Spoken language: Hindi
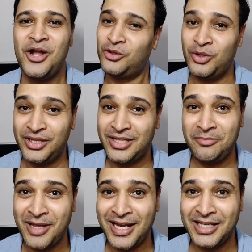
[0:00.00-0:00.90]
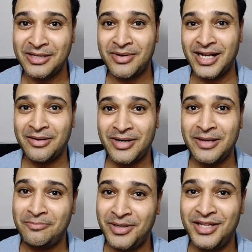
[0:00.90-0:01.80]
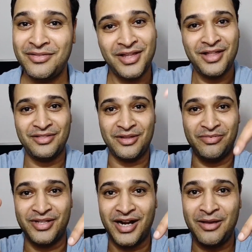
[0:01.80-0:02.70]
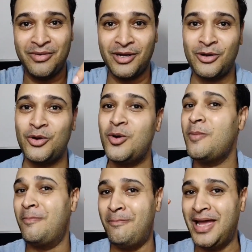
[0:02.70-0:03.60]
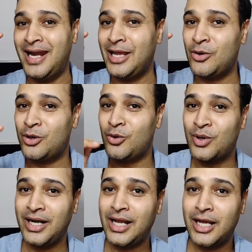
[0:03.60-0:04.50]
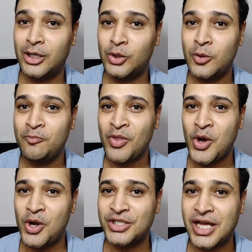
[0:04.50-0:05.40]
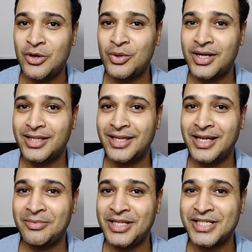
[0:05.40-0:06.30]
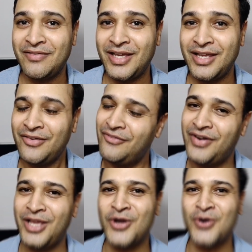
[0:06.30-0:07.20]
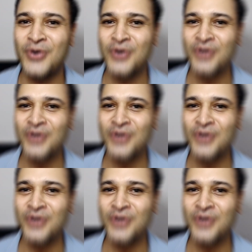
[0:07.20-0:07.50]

तो इससे पहले कि हम आगे बढ़े प्लीज़ सब्सक्राइब कर लो बेल आइकॉन को क्लिक कर दो और चालू करते हैं हम एक शेविंग वीडियो